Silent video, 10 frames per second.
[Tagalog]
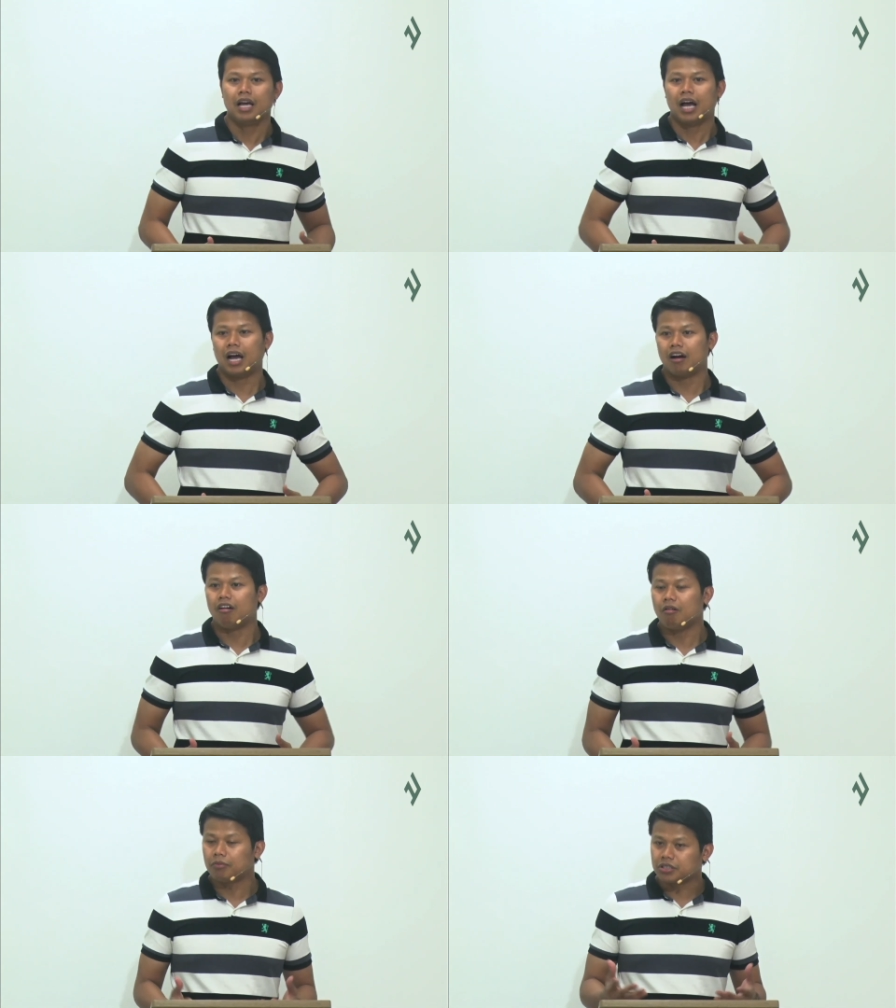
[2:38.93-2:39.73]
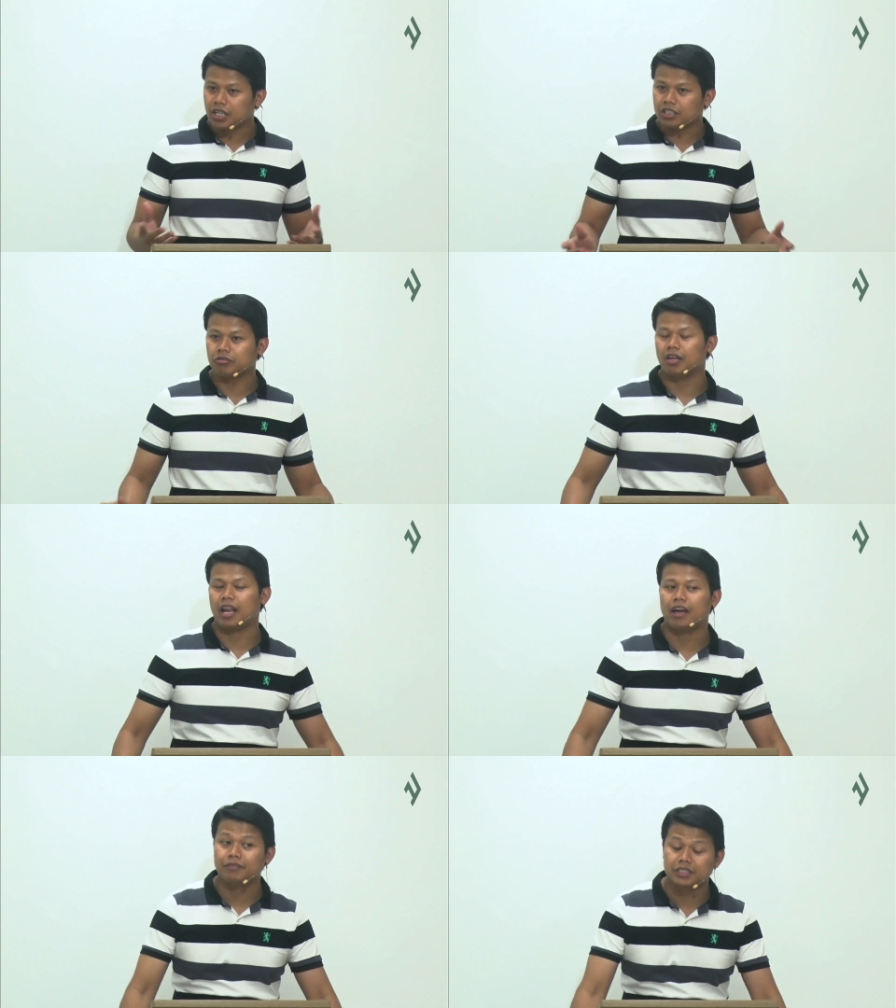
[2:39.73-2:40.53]
ang homosexual
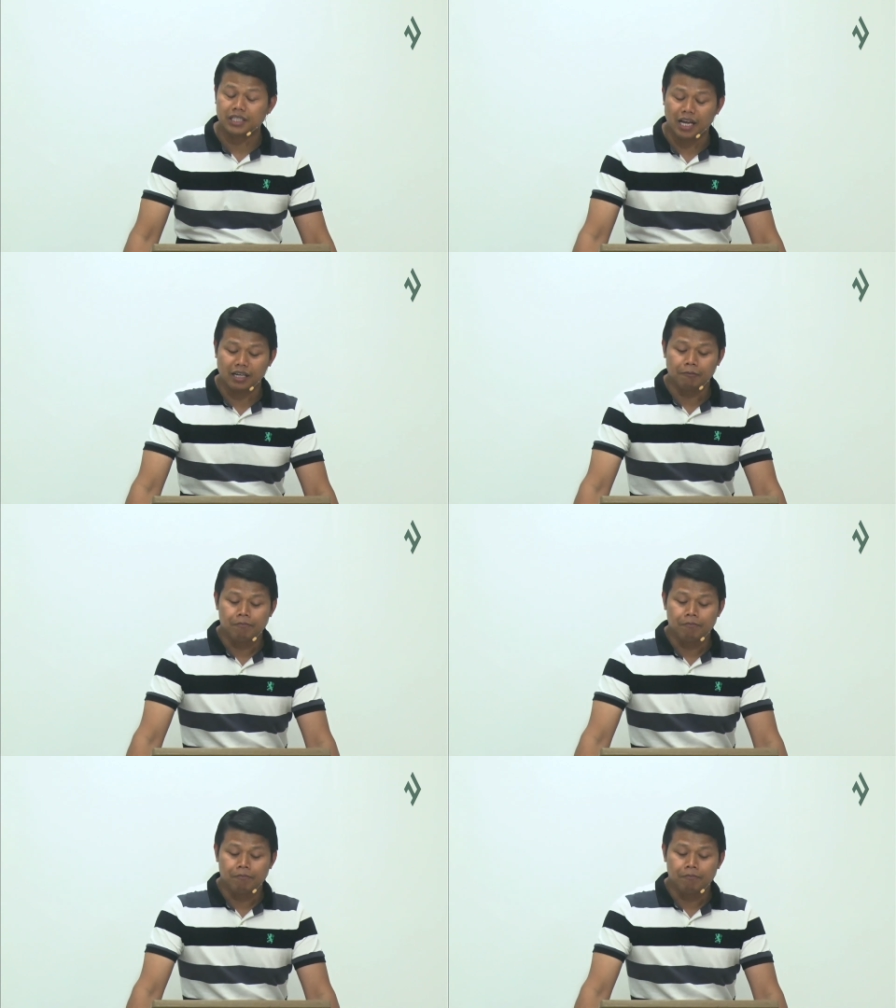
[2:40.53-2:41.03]
lifestyle,